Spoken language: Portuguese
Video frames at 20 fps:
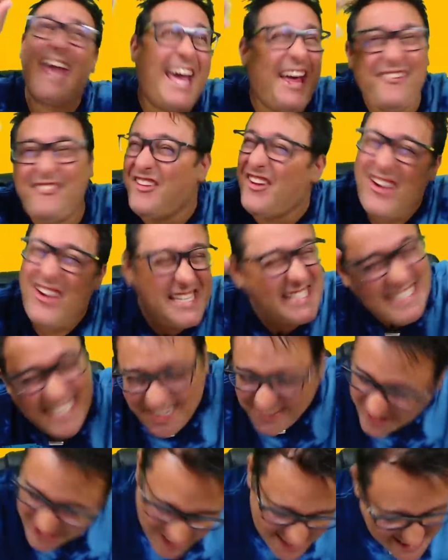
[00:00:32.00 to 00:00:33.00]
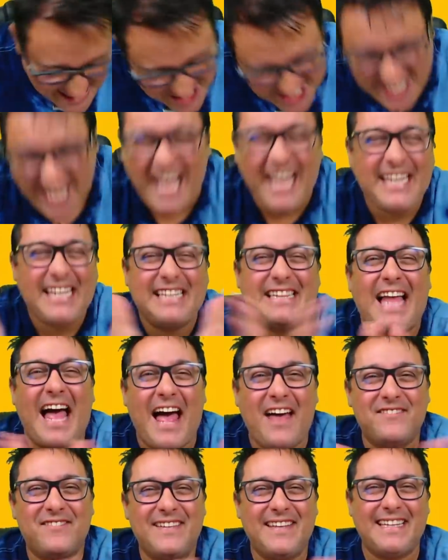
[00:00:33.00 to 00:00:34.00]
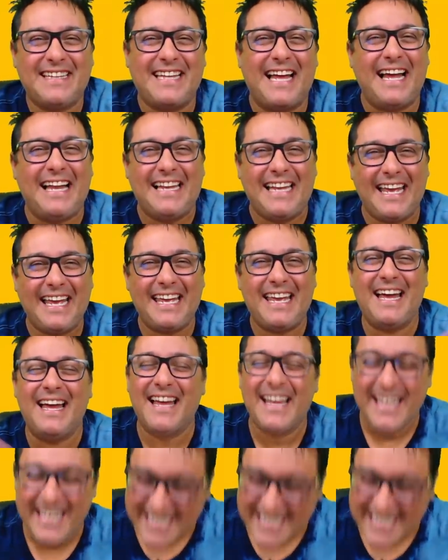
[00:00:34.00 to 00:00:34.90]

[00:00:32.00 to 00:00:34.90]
a nossa dose diária da vida alheia.